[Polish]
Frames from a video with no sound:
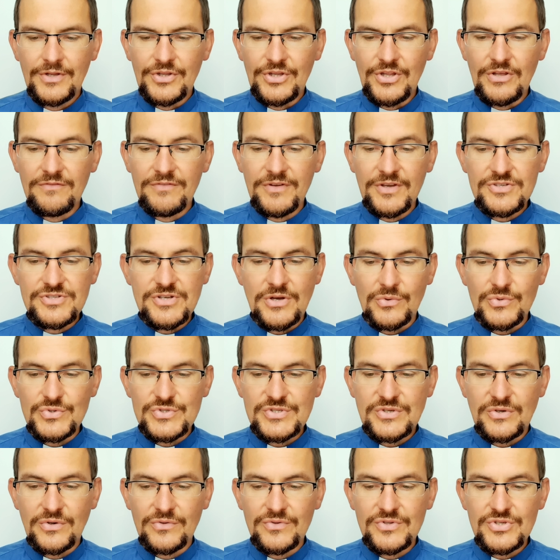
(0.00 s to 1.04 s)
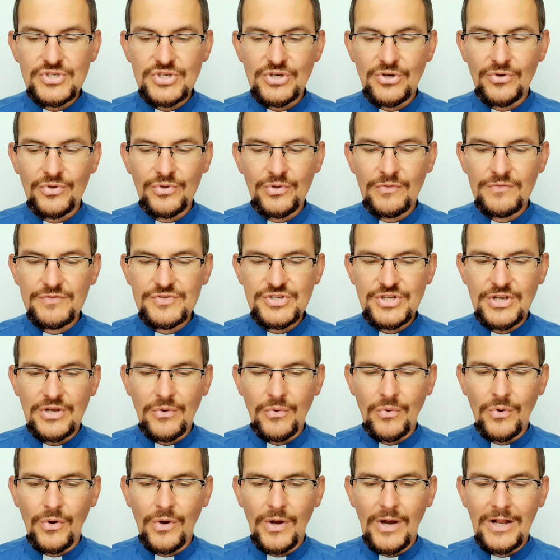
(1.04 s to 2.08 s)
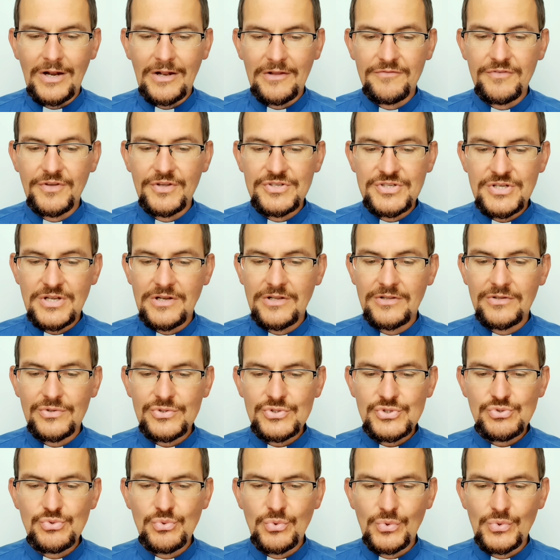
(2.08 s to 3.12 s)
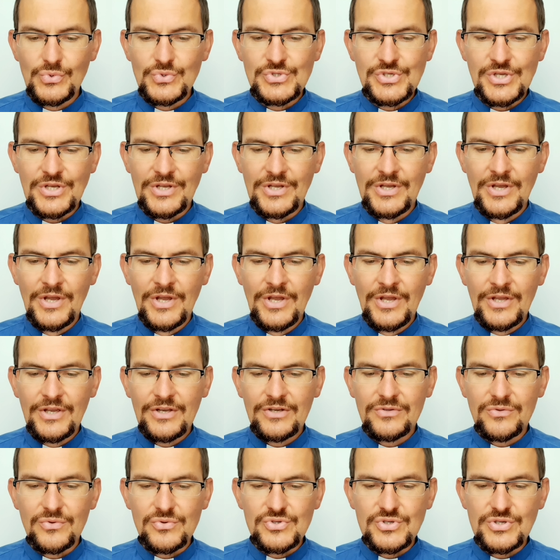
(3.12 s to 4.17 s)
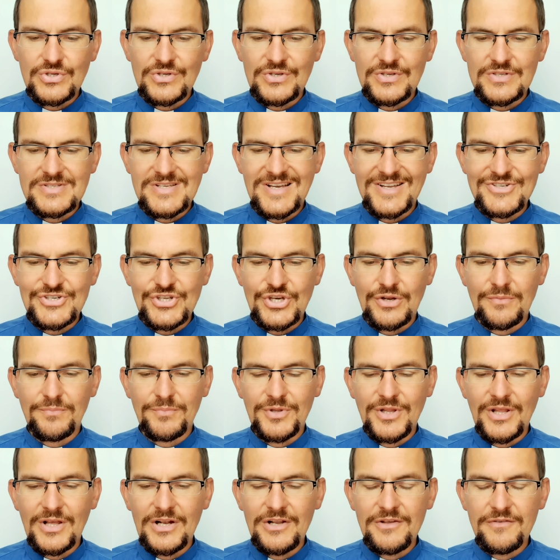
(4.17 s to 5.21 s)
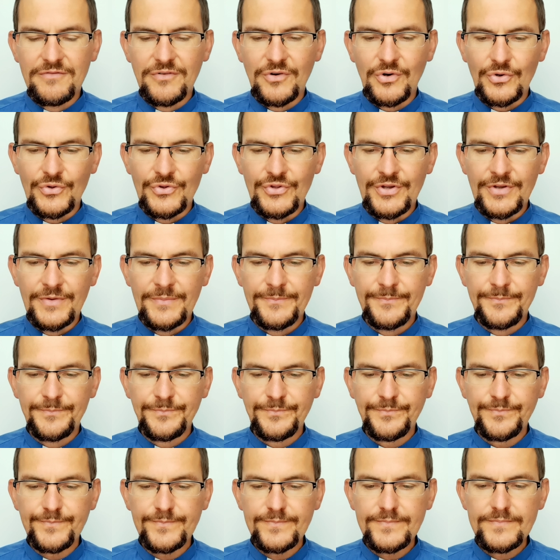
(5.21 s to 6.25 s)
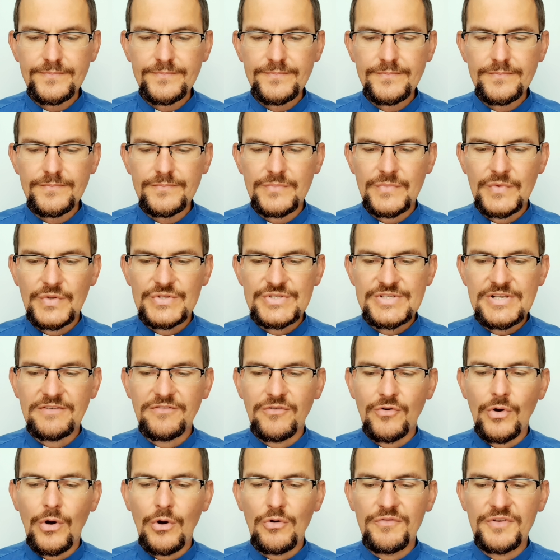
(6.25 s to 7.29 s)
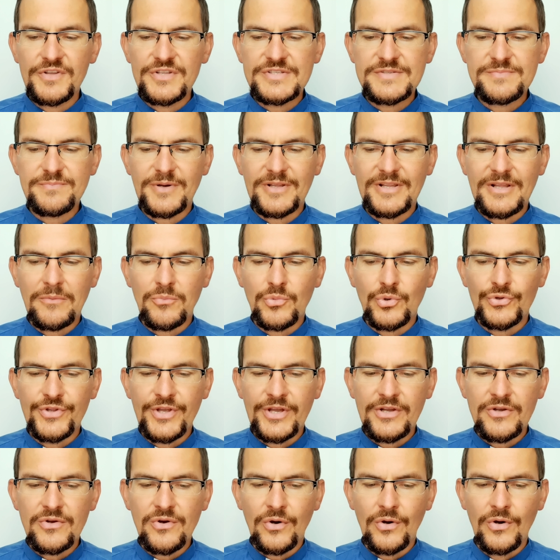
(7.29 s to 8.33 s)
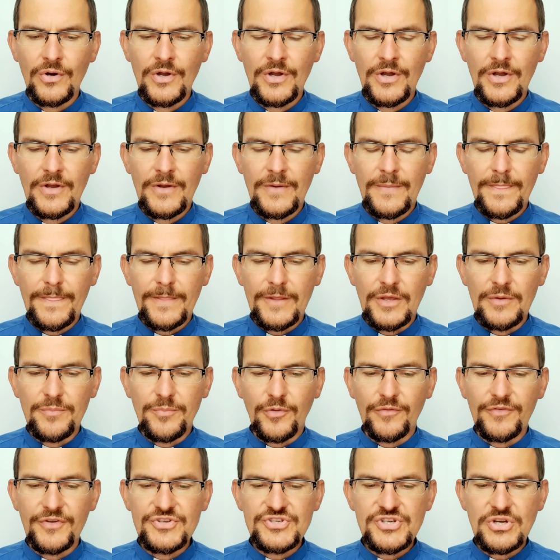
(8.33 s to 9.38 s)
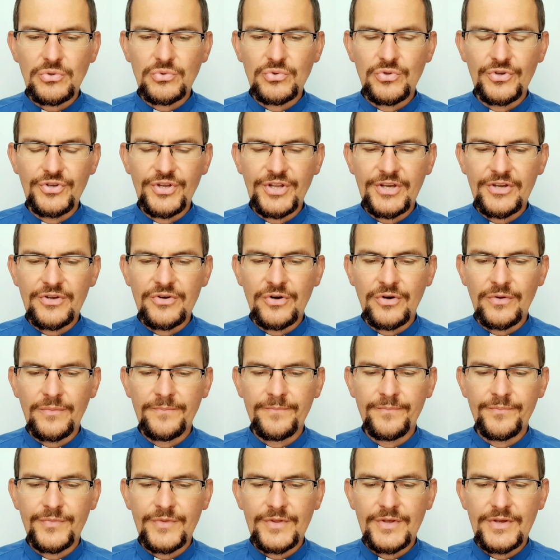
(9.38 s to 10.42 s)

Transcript: Nie wiedział skąd się ono wzięło, ale wiedzieli to słudzy, którzy zaczerpnęli wody. Zawołał więc pana młodego i powiedział do niego: